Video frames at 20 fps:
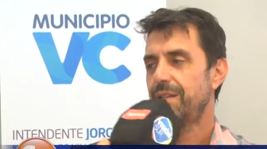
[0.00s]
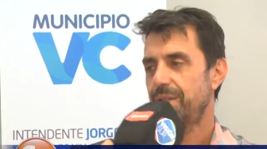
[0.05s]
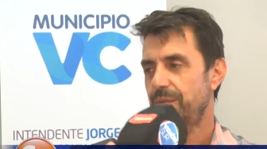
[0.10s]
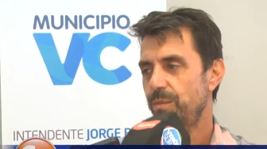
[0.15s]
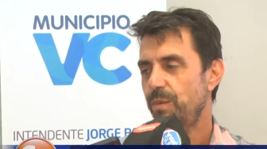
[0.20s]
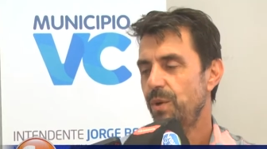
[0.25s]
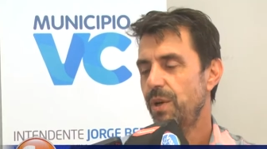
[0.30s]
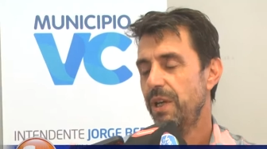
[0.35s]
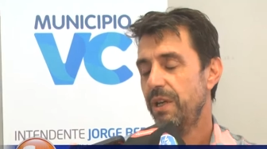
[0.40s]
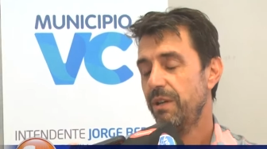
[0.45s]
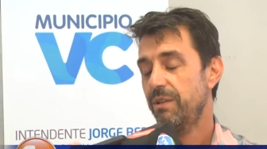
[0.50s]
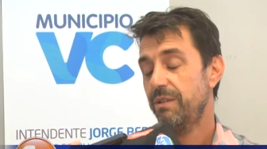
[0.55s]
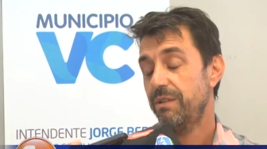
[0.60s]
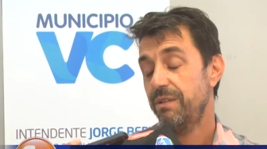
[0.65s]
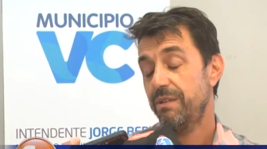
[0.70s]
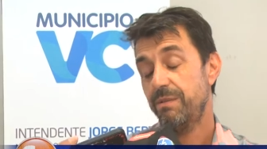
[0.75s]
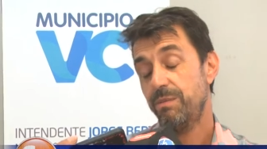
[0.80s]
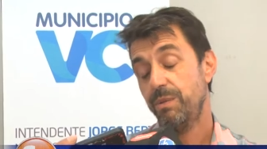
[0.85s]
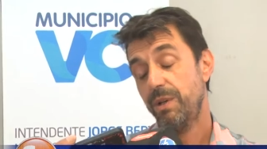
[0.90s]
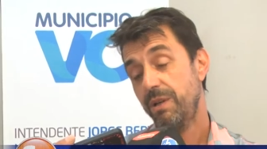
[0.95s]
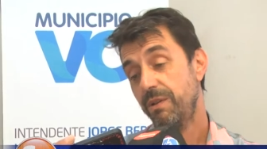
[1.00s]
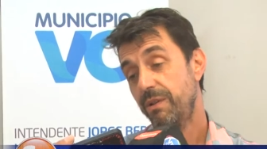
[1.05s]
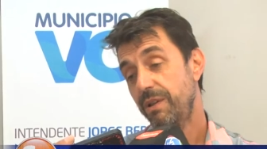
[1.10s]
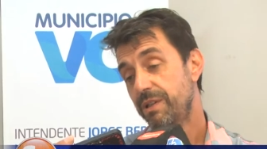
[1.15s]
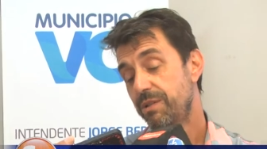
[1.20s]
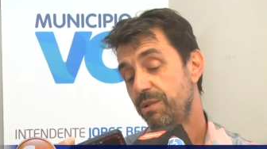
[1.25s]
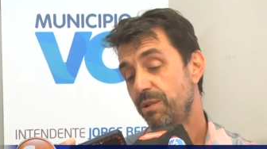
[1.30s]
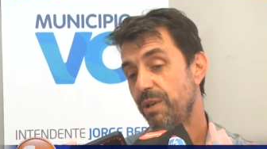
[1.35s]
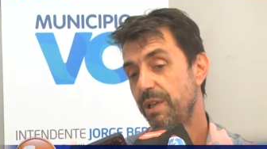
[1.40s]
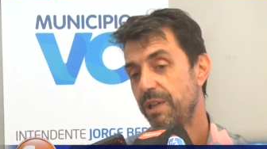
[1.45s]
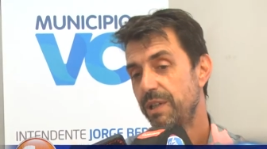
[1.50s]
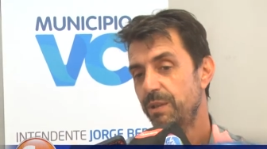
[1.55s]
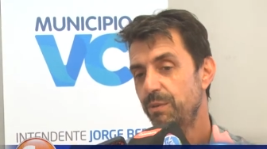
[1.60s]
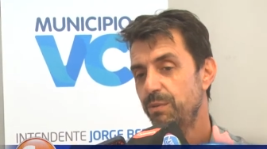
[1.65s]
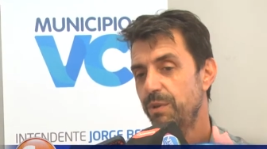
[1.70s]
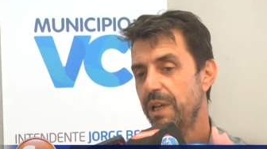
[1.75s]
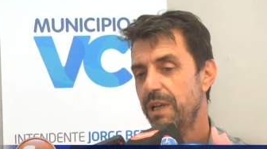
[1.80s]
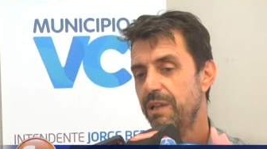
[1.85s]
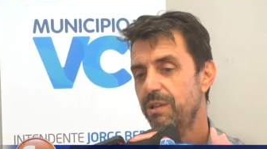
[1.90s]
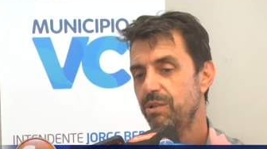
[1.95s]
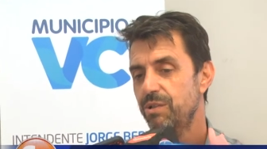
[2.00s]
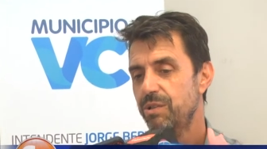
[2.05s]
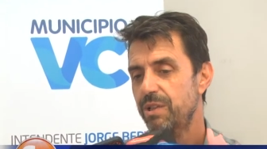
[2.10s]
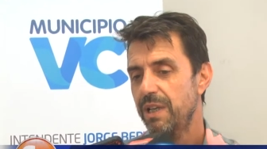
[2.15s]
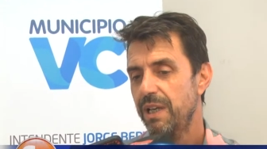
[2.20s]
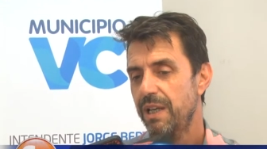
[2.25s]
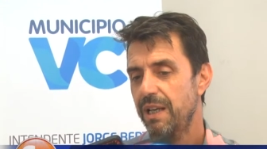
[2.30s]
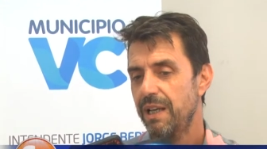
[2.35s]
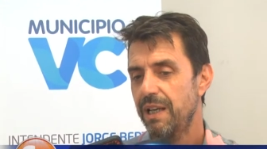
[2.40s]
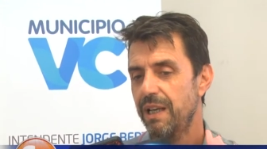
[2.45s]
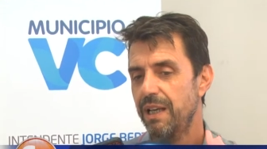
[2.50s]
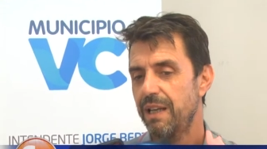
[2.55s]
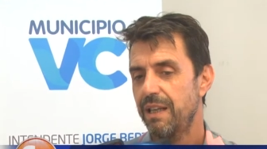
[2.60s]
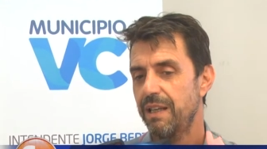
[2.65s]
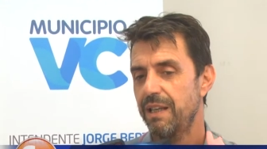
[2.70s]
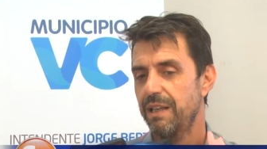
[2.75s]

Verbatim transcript: Bueno, bueno, eso es una cosa